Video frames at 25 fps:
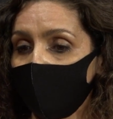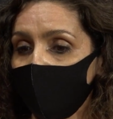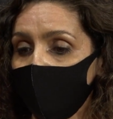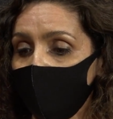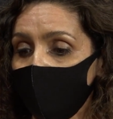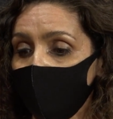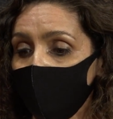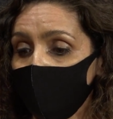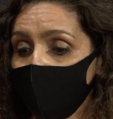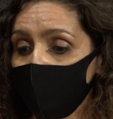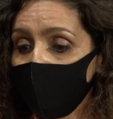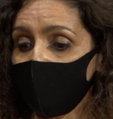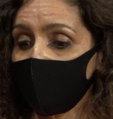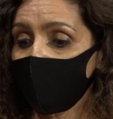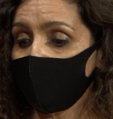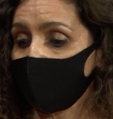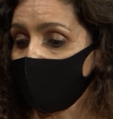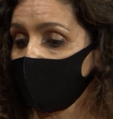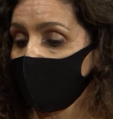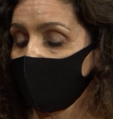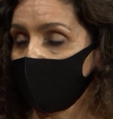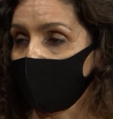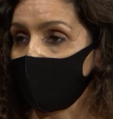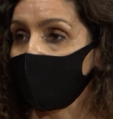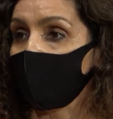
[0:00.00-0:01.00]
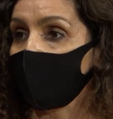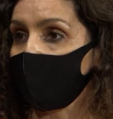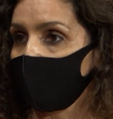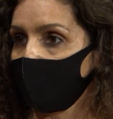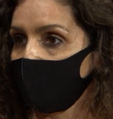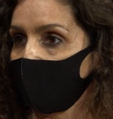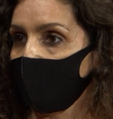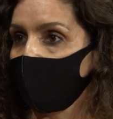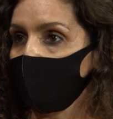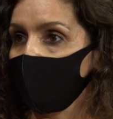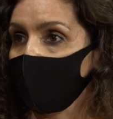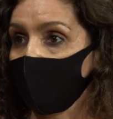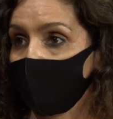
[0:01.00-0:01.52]
os doentes é?
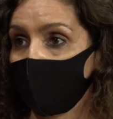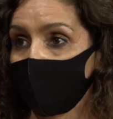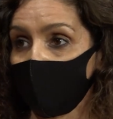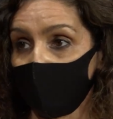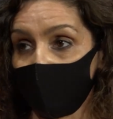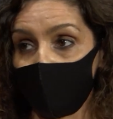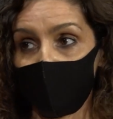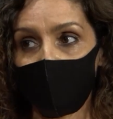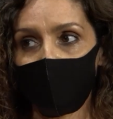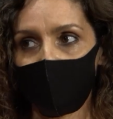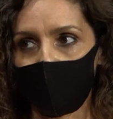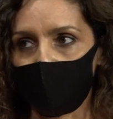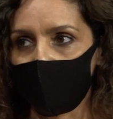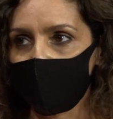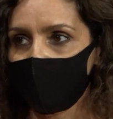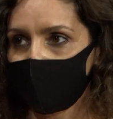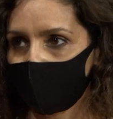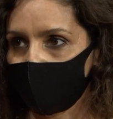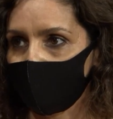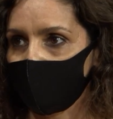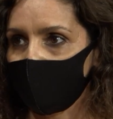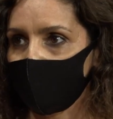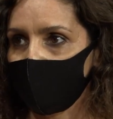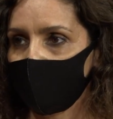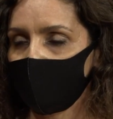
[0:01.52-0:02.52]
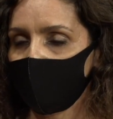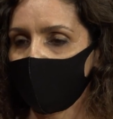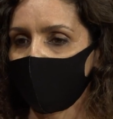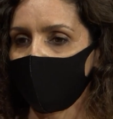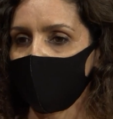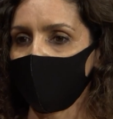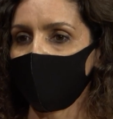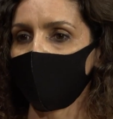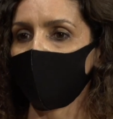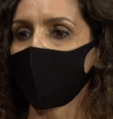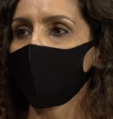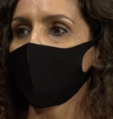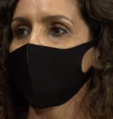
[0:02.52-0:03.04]
internados, a proibição de
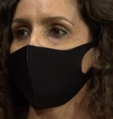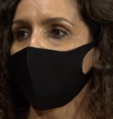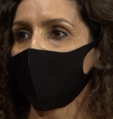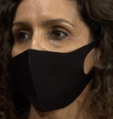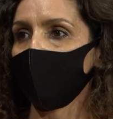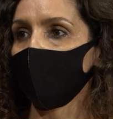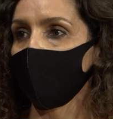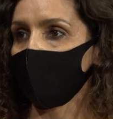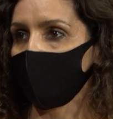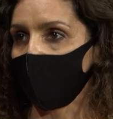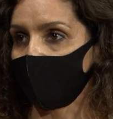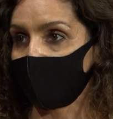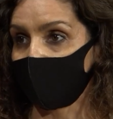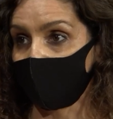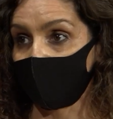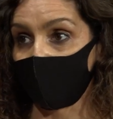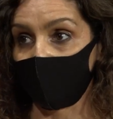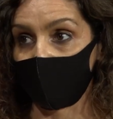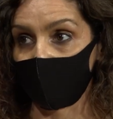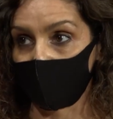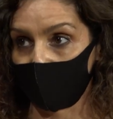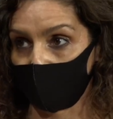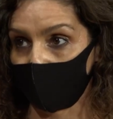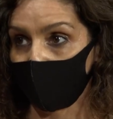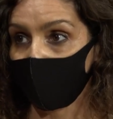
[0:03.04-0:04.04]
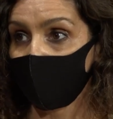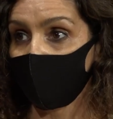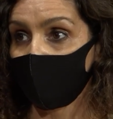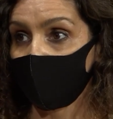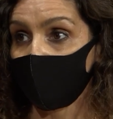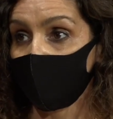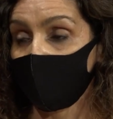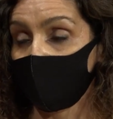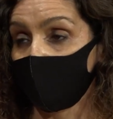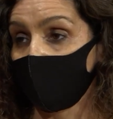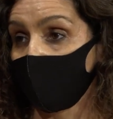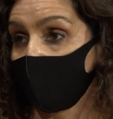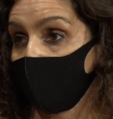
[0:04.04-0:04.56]
visita ao doente internado,
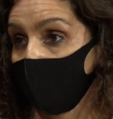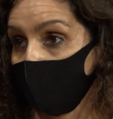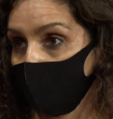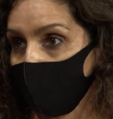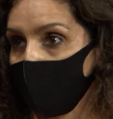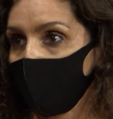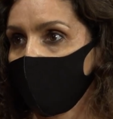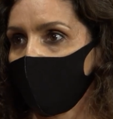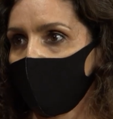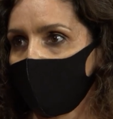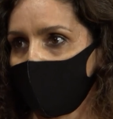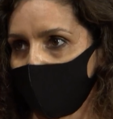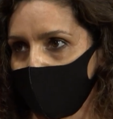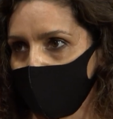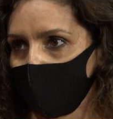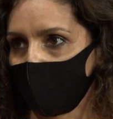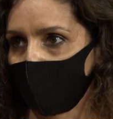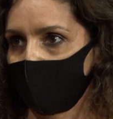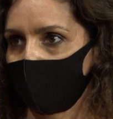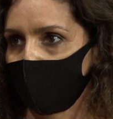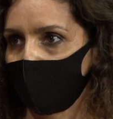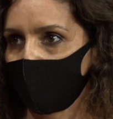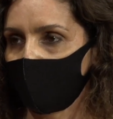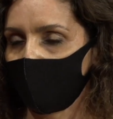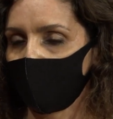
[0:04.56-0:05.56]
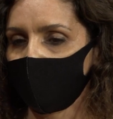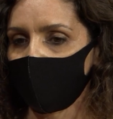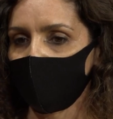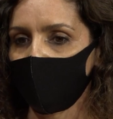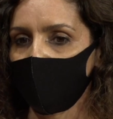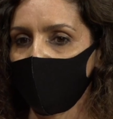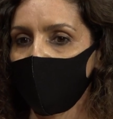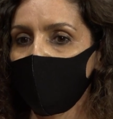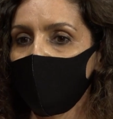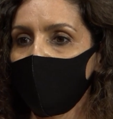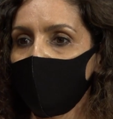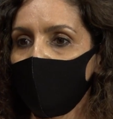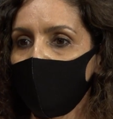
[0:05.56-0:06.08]
o que custa para as famílias, não
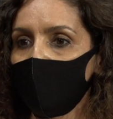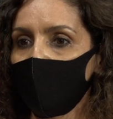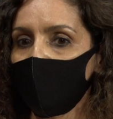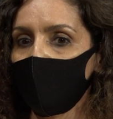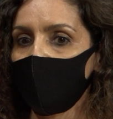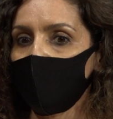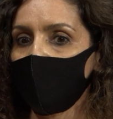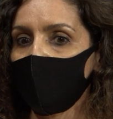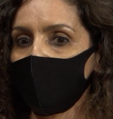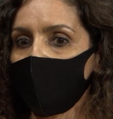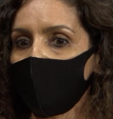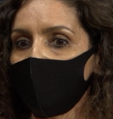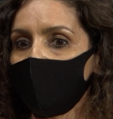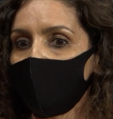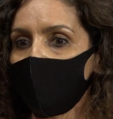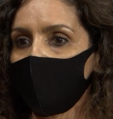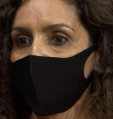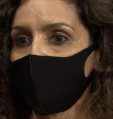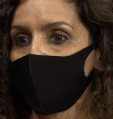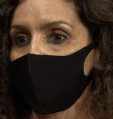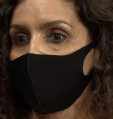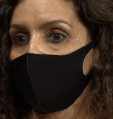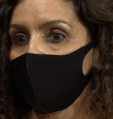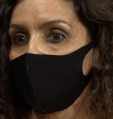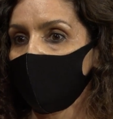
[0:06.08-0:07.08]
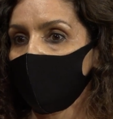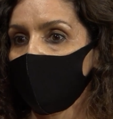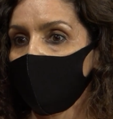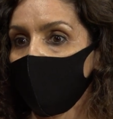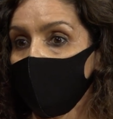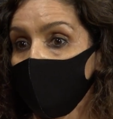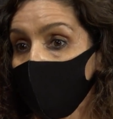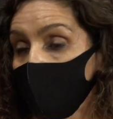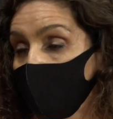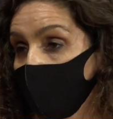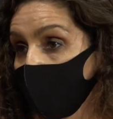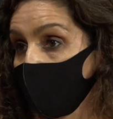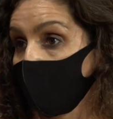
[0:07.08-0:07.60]
é? E eh, o
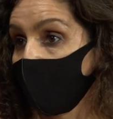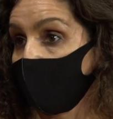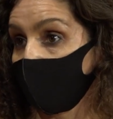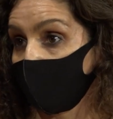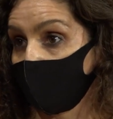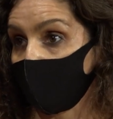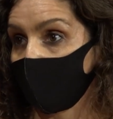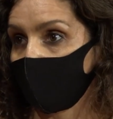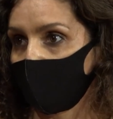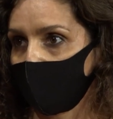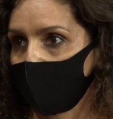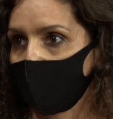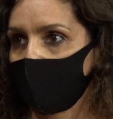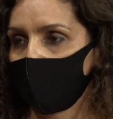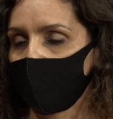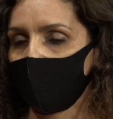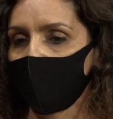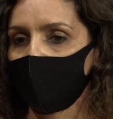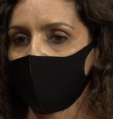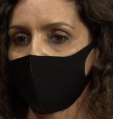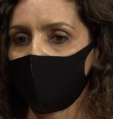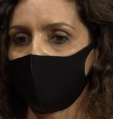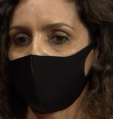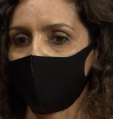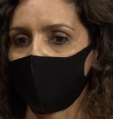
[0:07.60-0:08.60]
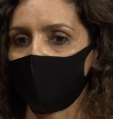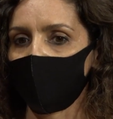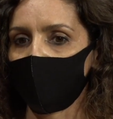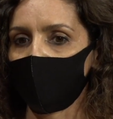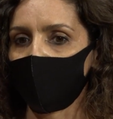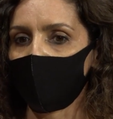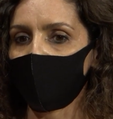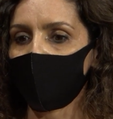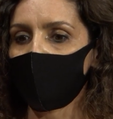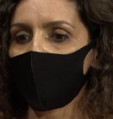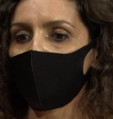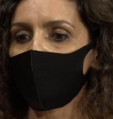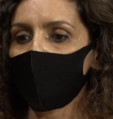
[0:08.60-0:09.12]
uso de máscara obrigatória
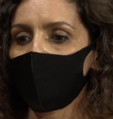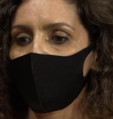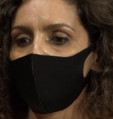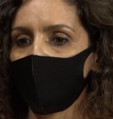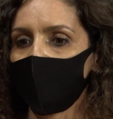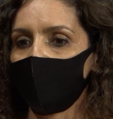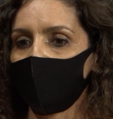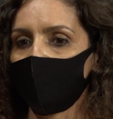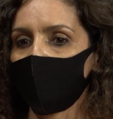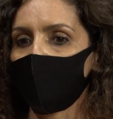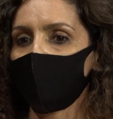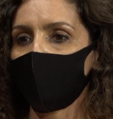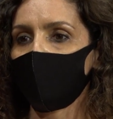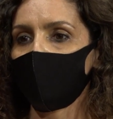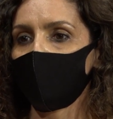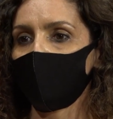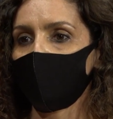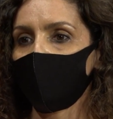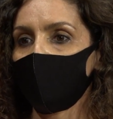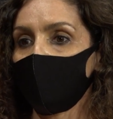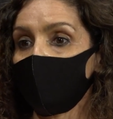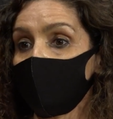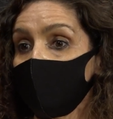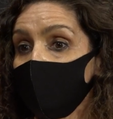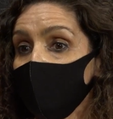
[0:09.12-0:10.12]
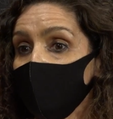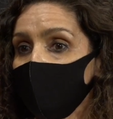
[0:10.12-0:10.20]
também, mas